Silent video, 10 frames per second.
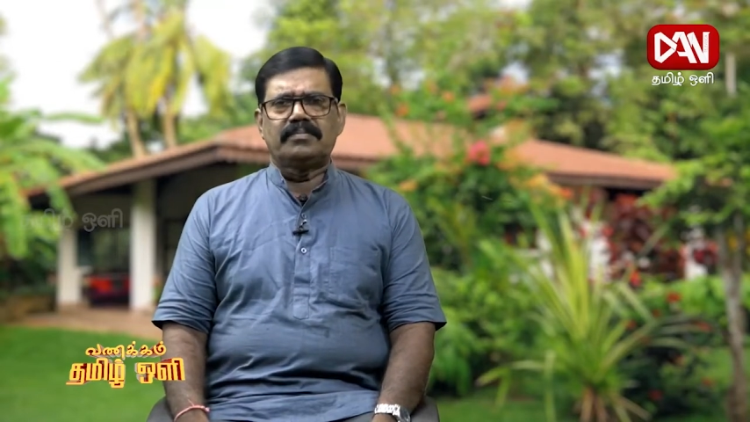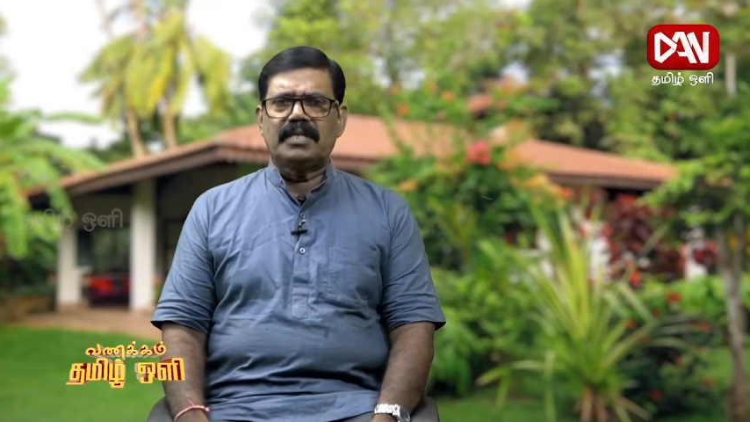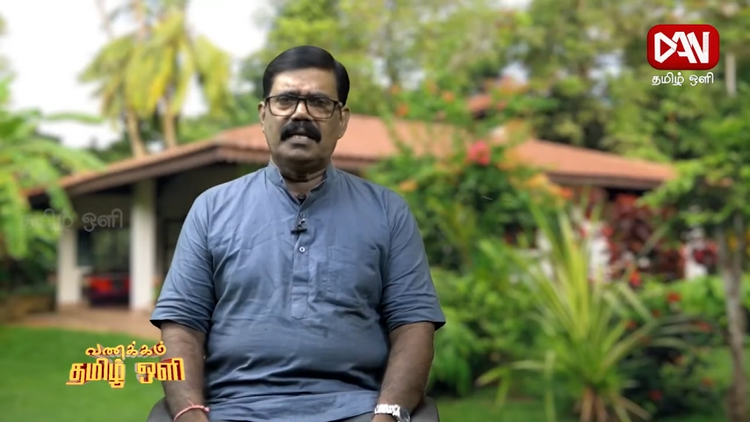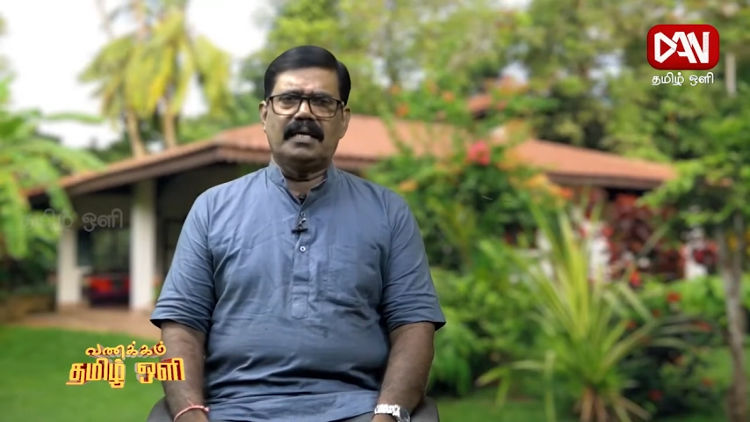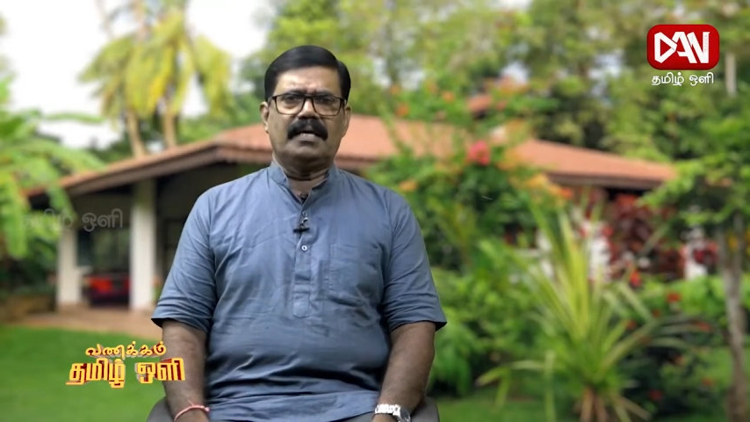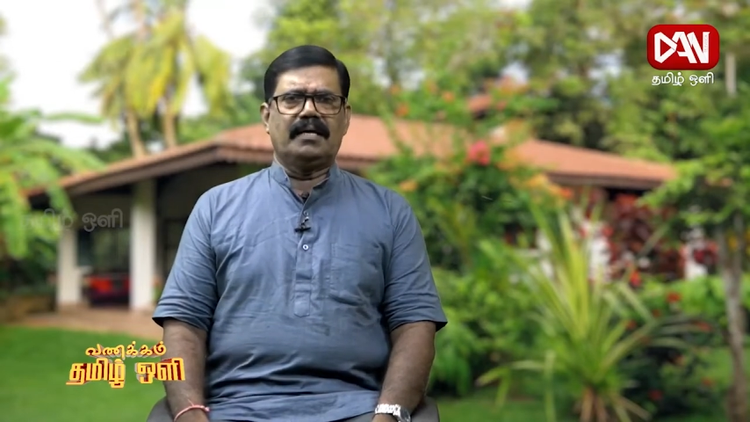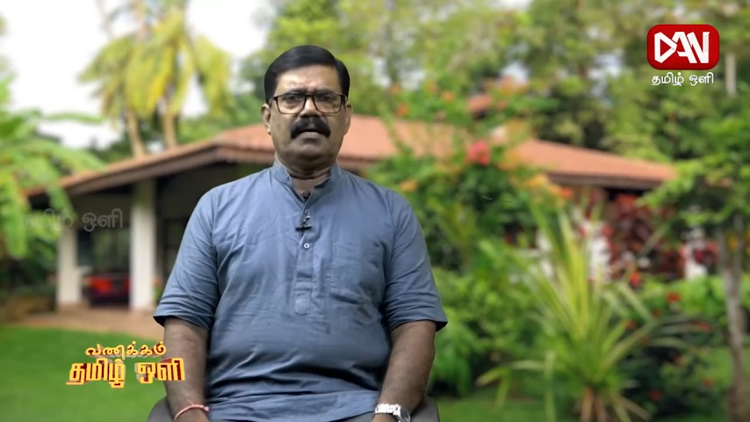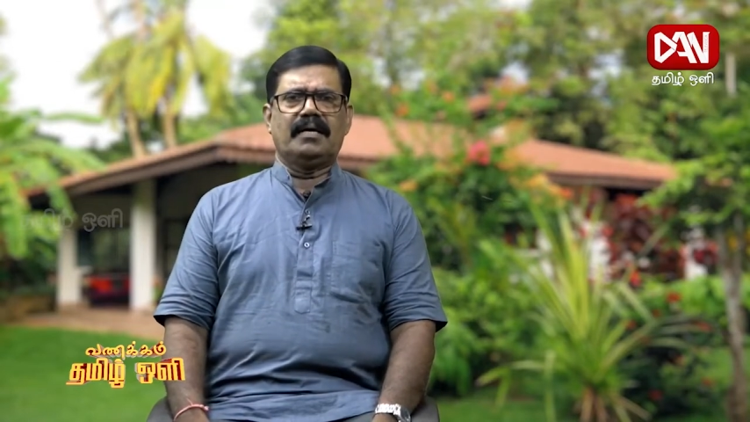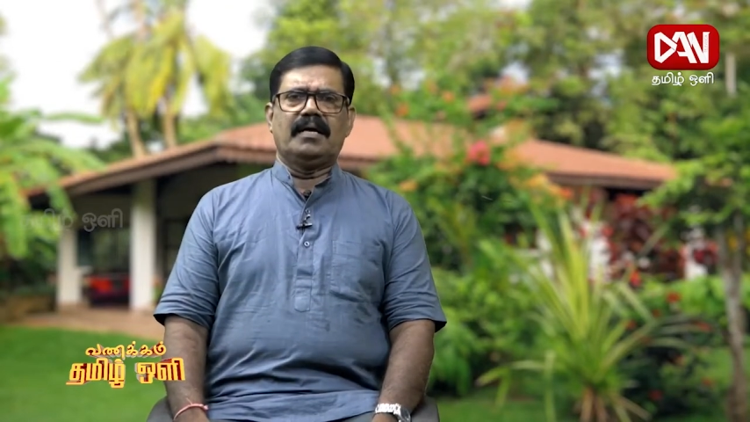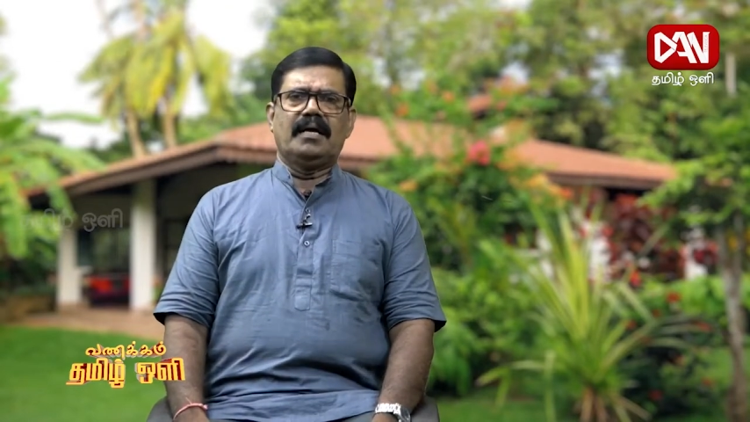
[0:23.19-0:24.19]
சில
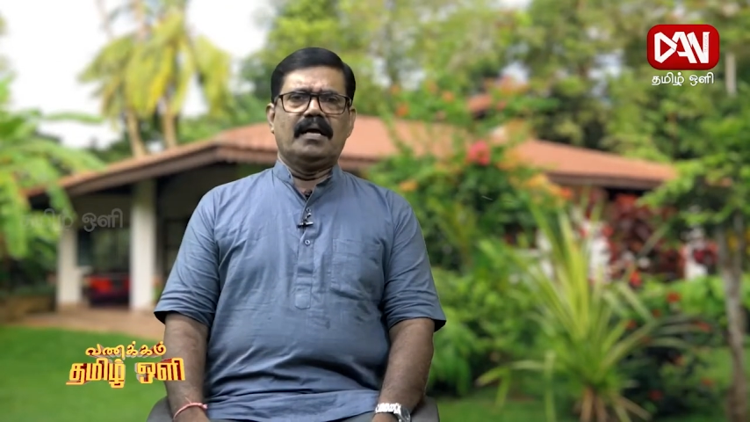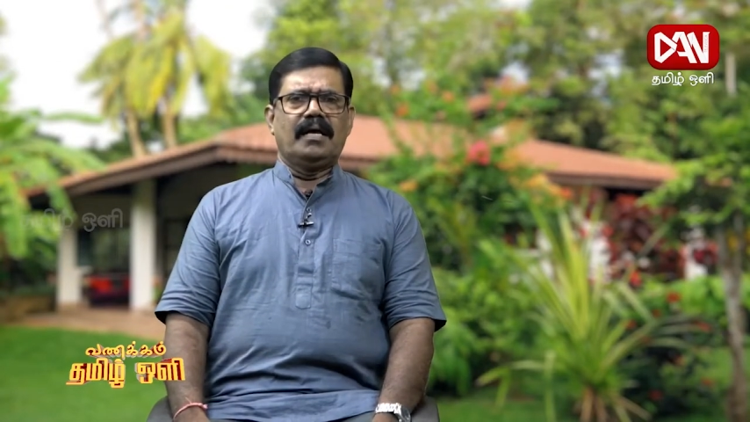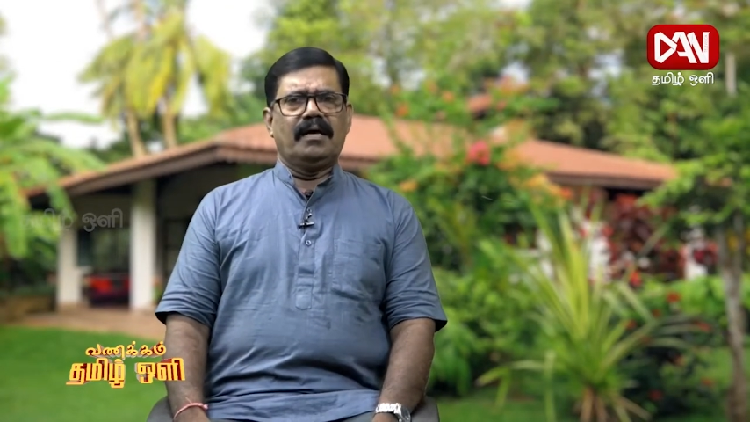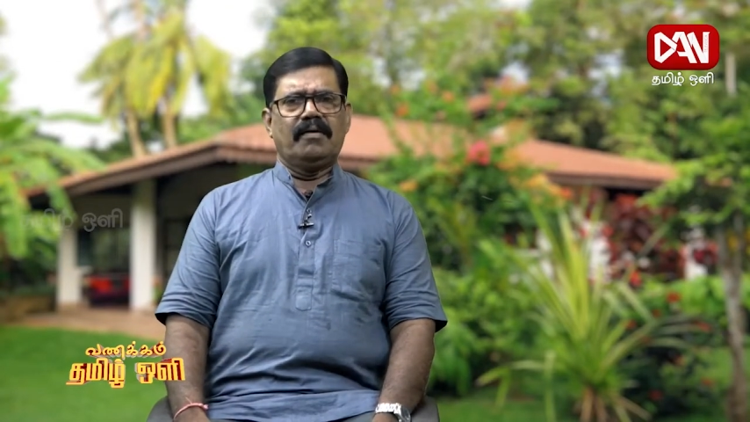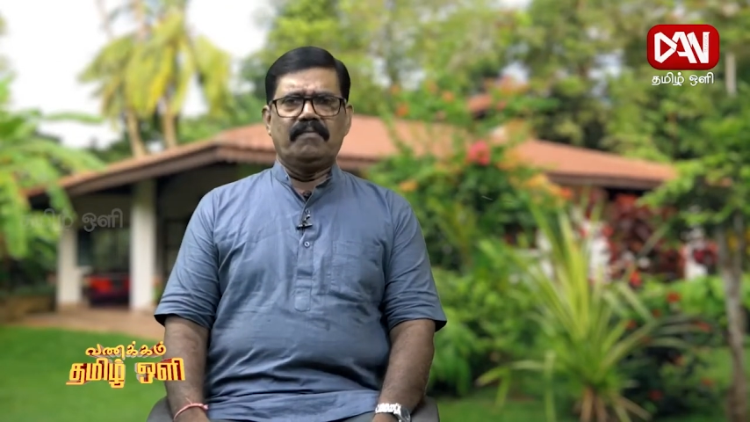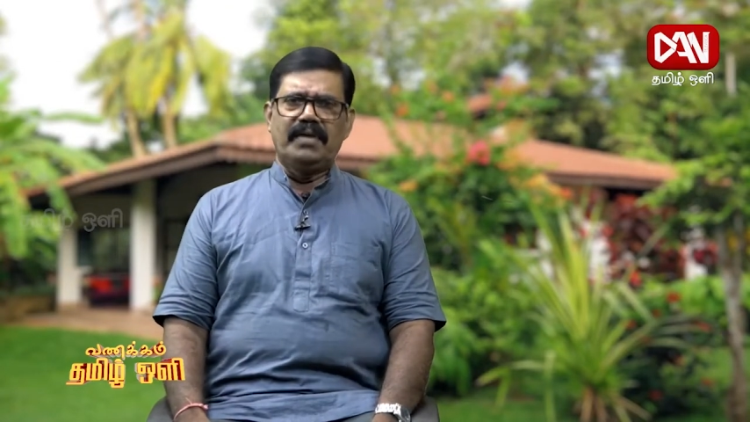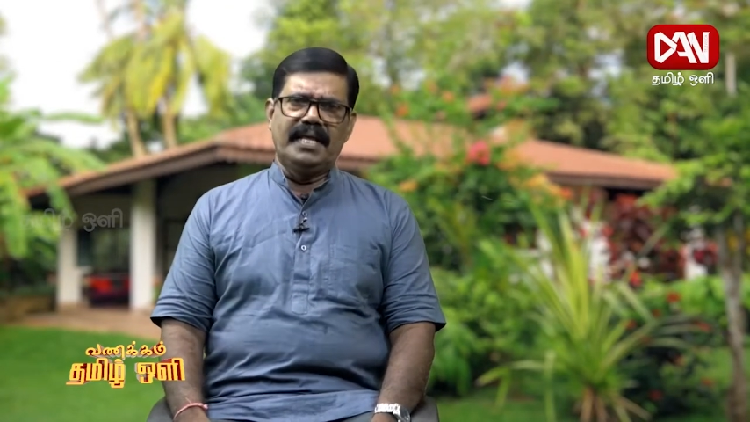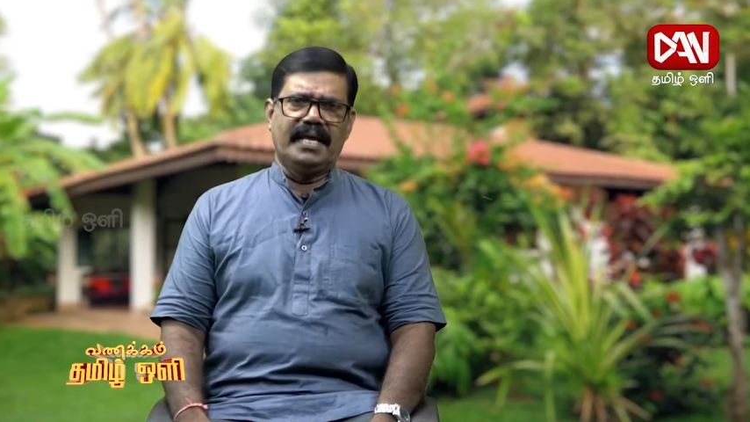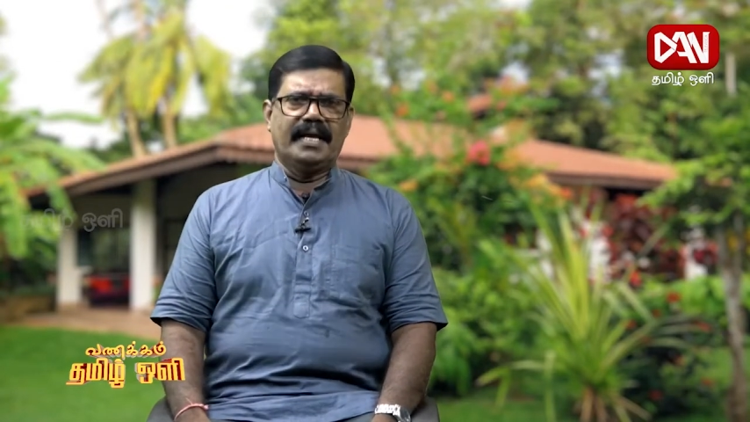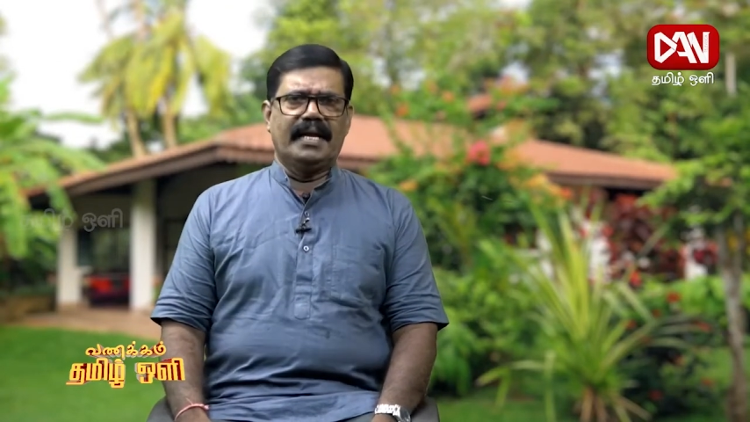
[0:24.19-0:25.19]

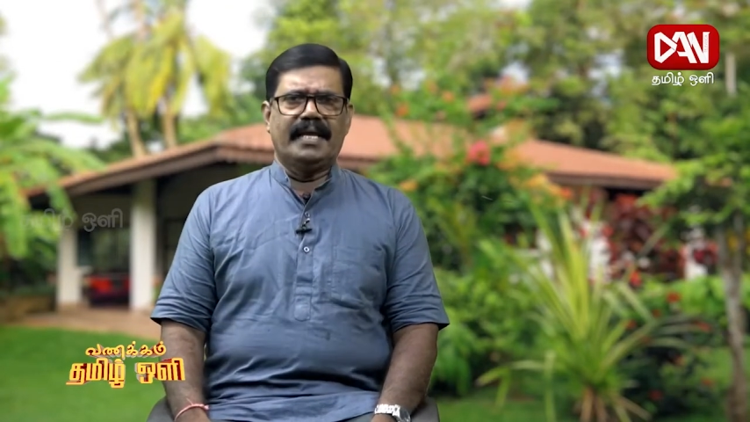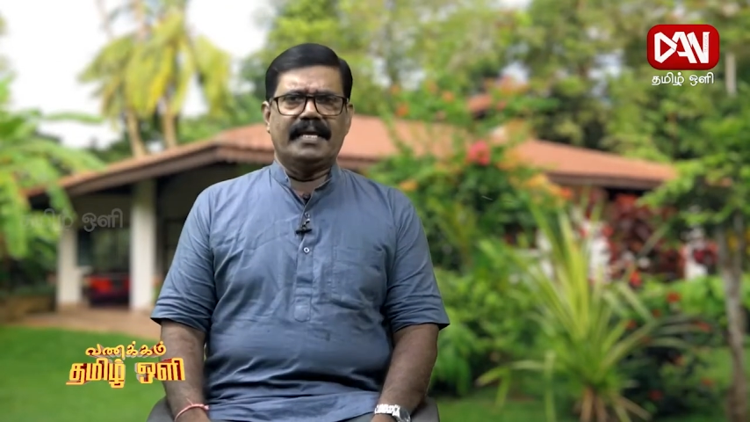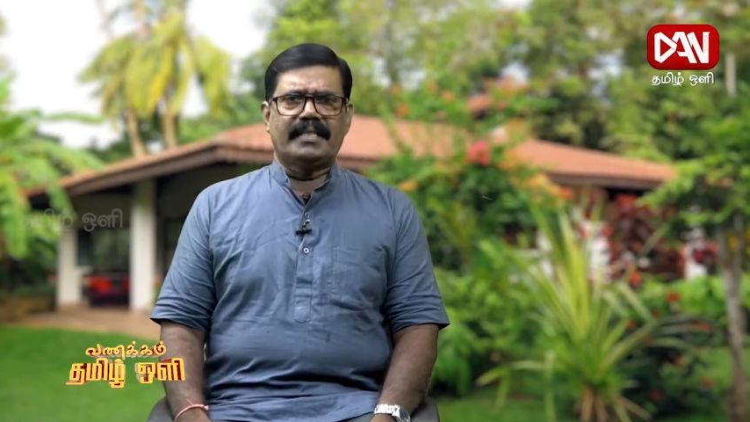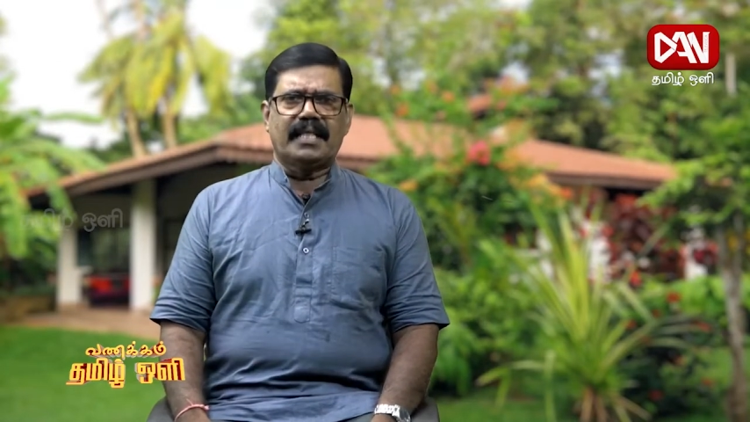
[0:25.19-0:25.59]
விடயங்களை